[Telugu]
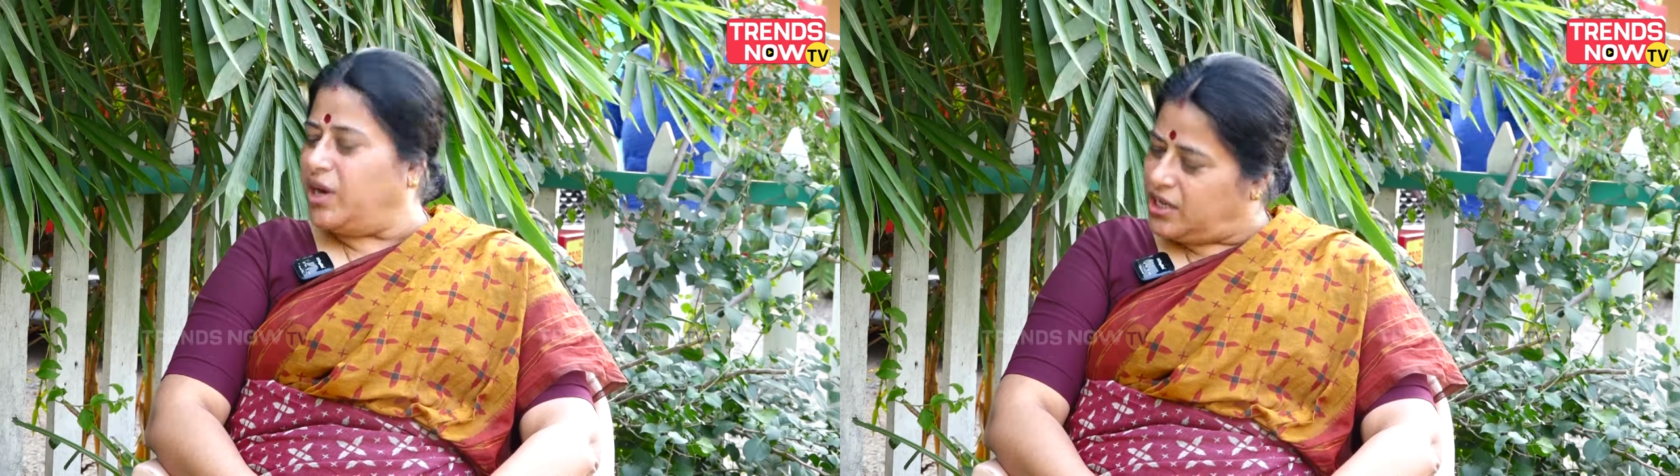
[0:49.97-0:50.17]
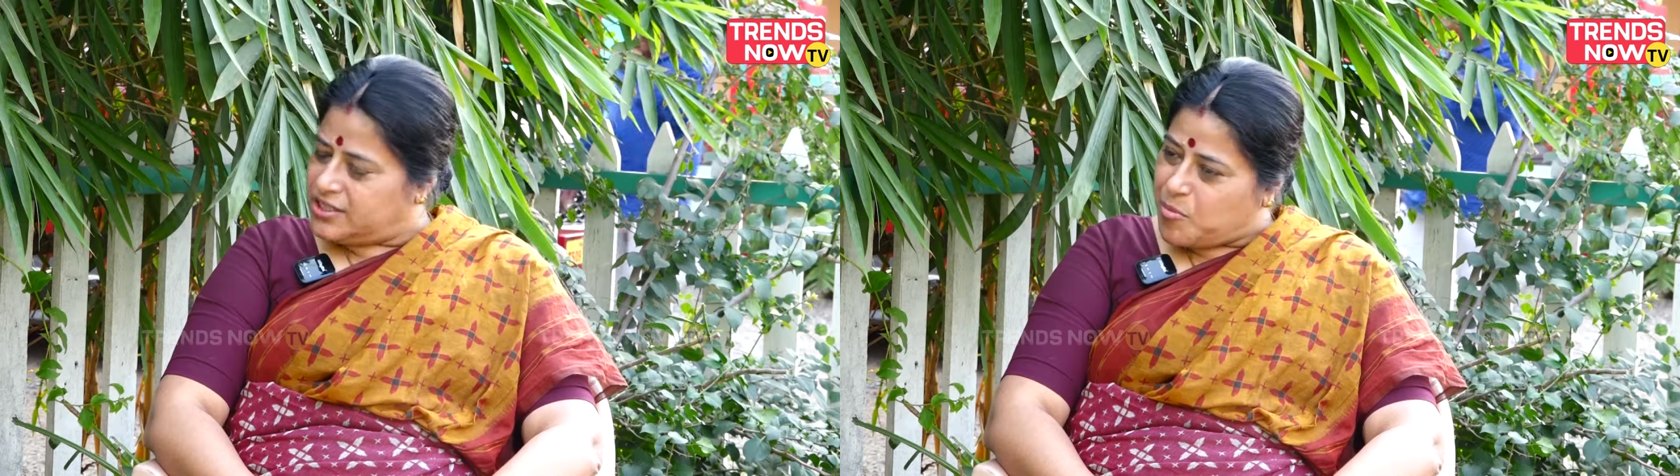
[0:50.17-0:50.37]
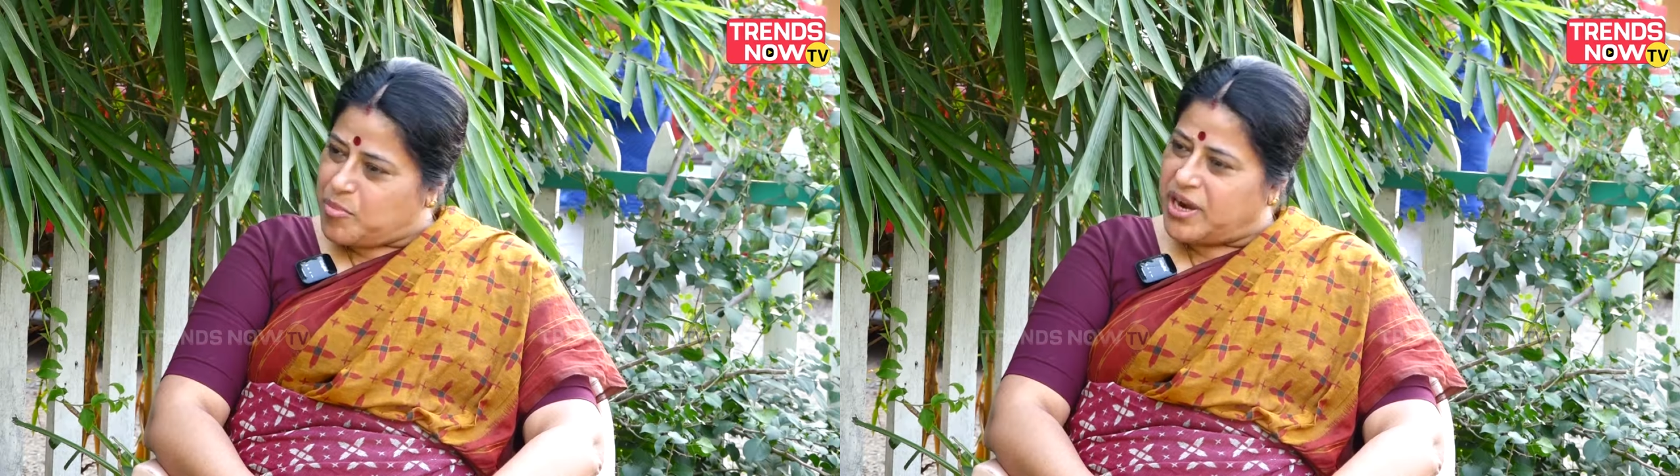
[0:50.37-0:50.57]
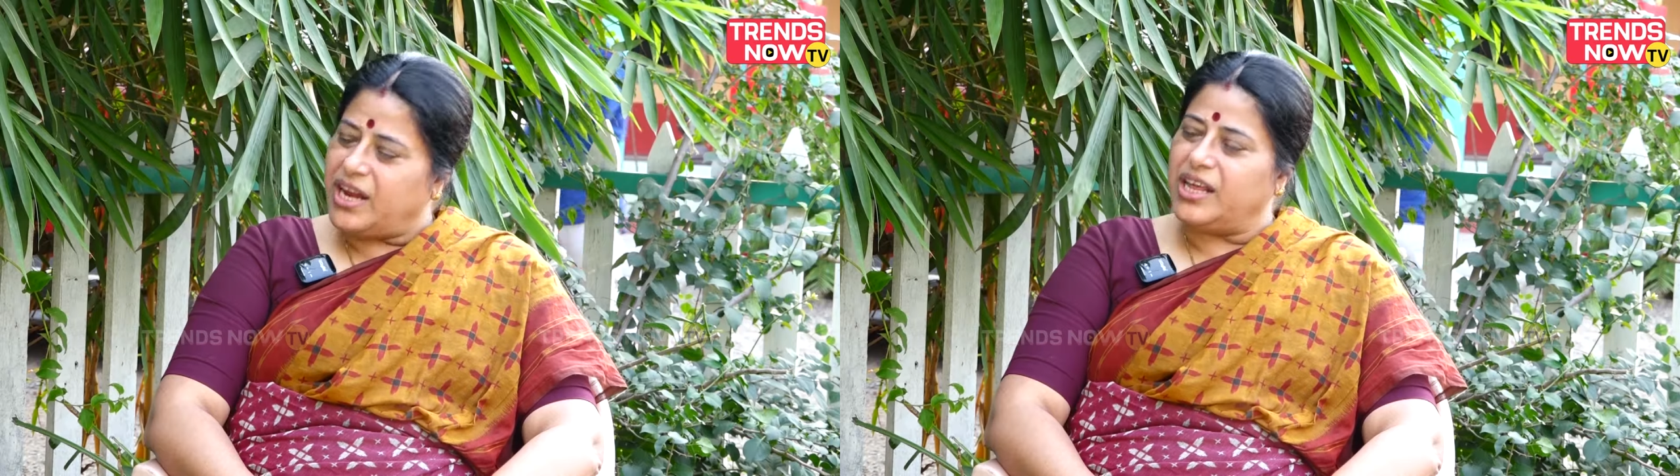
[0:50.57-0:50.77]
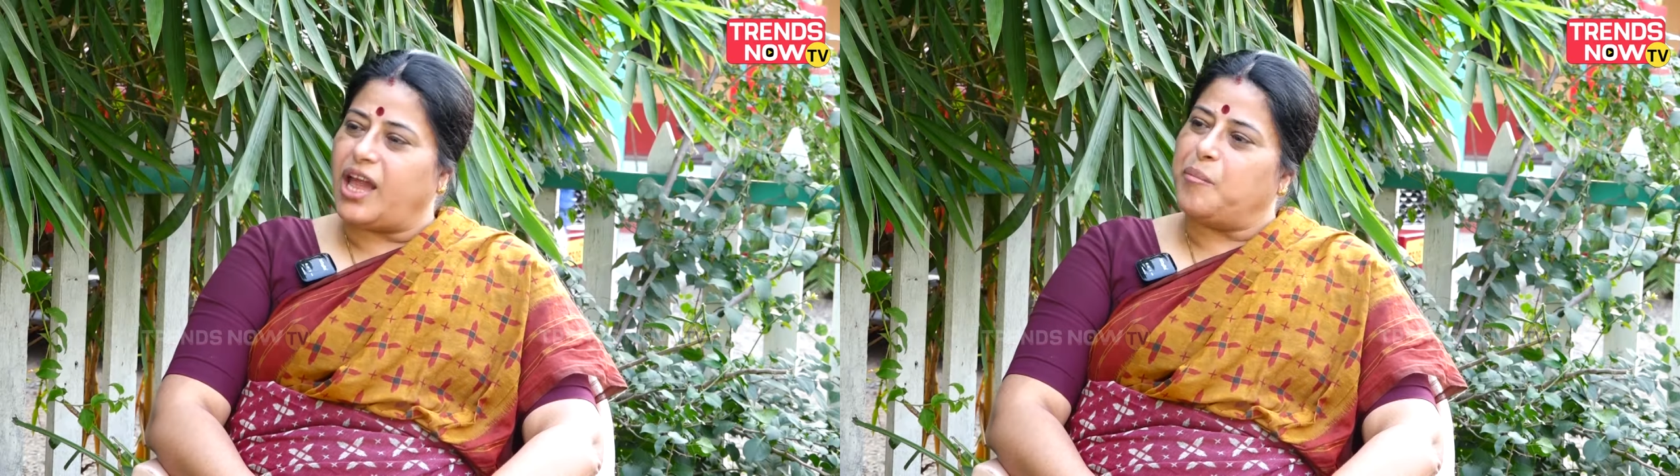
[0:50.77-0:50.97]
మనని
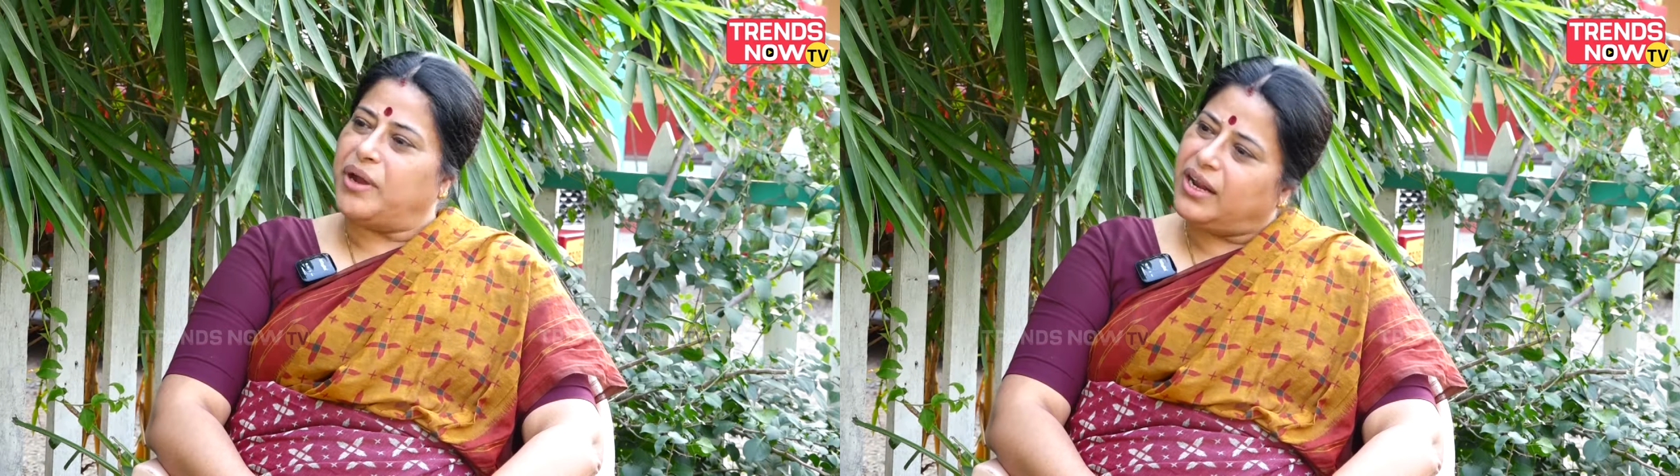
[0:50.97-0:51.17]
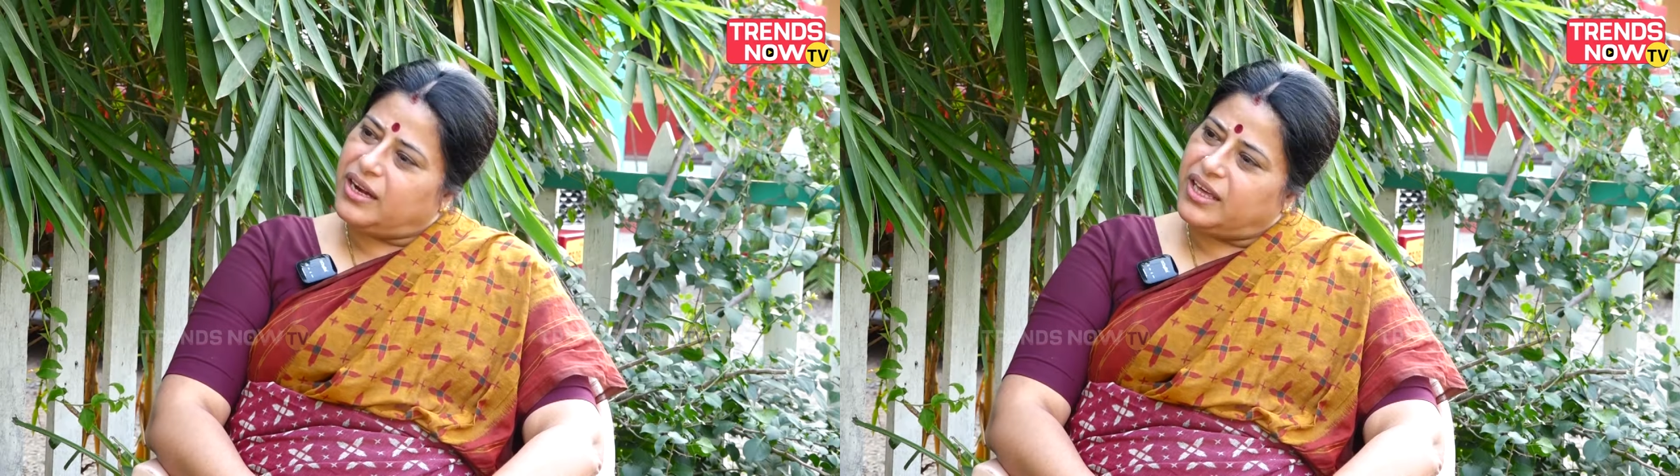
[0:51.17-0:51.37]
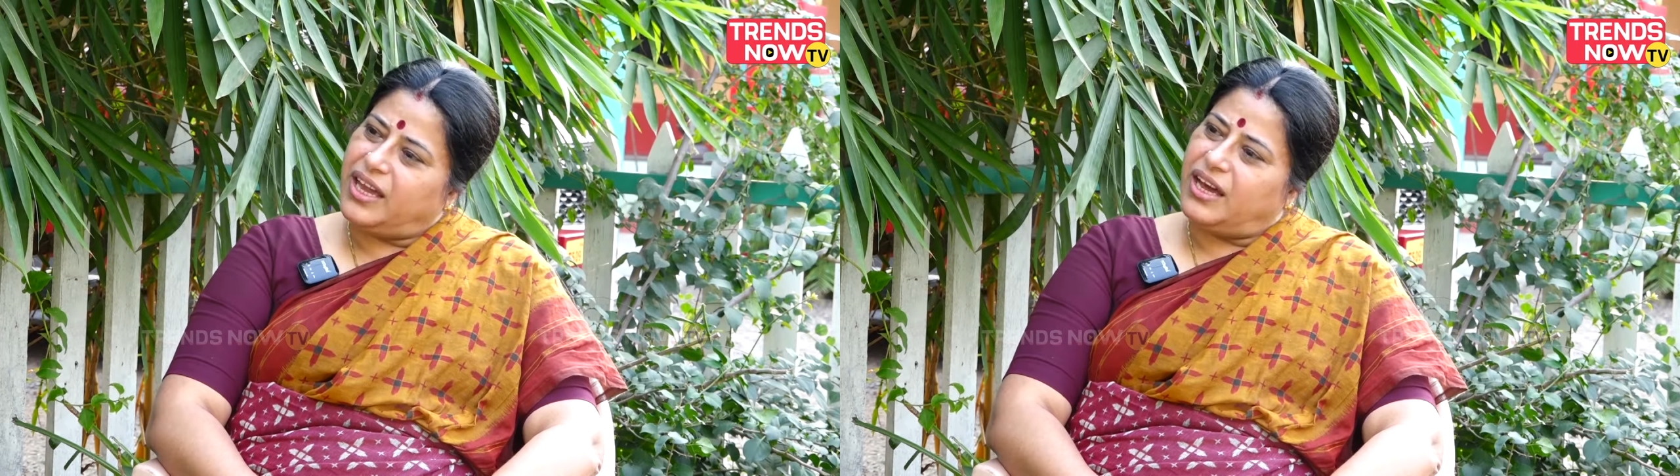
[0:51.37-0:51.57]
చంపడానికి అమ్మ నాన్నకే